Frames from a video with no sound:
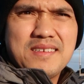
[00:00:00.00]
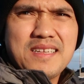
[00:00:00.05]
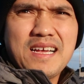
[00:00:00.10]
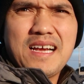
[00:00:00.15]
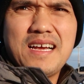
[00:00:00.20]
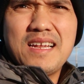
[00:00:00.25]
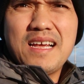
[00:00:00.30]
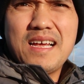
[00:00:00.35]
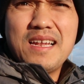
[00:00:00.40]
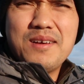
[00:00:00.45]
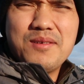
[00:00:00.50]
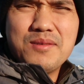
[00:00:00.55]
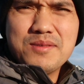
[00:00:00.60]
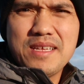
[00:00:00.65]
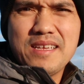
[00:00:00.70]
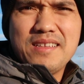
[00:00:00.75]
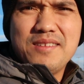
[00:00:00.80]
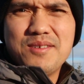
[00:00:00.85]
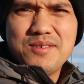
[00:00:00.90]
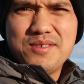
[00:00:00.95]
naalala ko
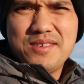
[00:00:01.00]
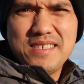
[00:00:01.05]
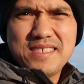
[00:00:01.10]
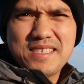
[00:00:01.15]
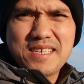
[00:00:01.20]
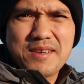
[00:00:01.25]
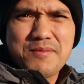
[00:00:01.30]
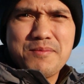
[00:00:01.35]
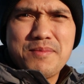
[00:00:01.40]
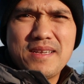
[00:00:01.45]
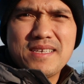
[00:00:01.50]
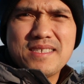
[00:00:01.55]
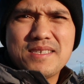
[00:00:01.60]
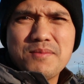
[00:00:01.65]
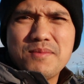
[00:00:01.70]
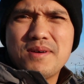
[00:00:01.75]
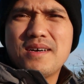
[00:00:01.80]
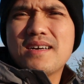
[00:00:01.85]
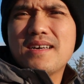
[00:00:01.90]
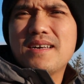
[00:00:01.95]
din no, isa rin pala
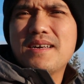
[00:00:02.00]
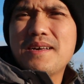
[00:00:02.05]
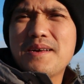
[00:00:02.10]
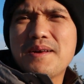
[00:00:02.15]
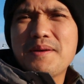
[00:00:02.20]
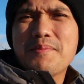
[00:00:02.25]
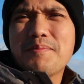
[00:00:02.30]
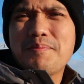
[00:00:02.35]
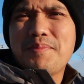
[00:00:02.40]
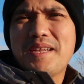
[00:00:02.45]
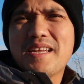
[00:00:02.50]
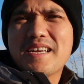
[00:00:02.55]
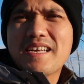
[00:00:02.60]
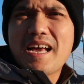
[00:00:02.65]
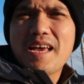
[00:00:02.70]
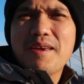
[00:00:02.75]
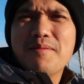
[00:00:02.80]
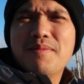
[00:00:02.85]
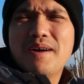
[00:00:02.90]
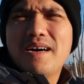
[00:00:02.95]
sa mga
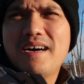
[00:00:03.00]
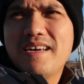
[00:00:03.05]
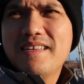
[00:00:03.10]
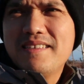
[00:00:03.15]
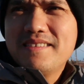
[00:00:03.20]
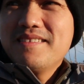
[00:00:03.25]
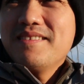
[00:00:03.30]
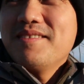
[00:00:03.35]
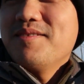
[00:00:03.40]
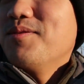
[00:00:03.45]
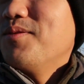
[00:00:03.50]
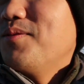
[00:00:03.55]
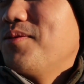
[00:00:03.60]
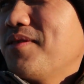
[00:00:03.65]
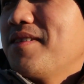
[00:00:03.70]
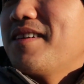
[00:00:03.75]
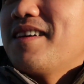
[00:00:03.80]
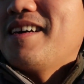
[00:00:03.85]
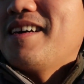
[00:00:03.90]
pinagkaibahan nung